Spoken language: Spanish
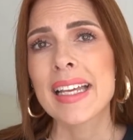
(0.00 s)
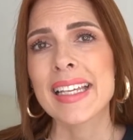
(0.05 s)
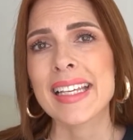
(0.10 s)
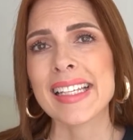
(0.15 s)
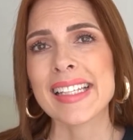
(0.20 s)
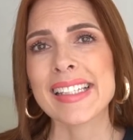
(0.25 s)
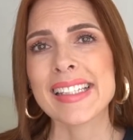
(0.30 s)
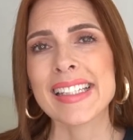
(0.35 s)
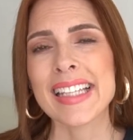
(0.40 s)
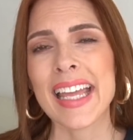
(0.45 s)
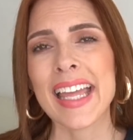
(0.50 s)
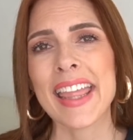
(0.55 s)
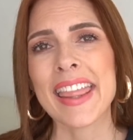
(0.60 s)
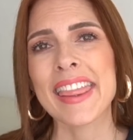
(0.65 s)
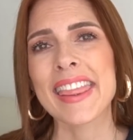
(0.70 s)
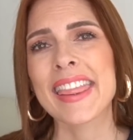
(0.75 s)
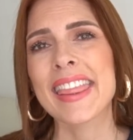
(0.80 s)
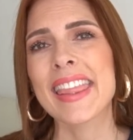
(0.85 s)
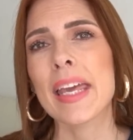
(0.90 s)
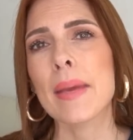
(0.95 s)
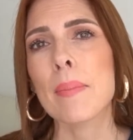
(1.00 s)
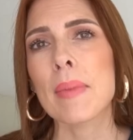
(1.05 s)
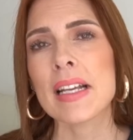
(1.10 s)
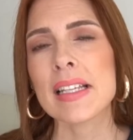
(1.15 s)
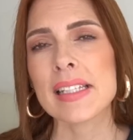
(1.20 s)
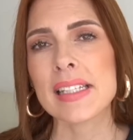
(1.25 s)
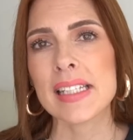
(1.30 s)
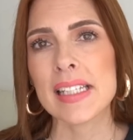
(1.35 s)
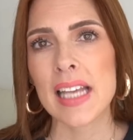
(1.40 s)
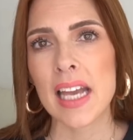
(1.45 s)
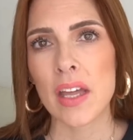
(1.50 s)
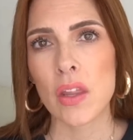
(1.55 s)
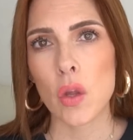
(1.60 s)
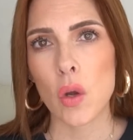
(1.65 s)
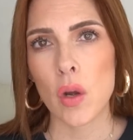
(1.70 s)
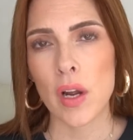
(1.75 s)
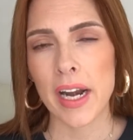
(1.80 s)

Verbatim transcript: que esté demasiado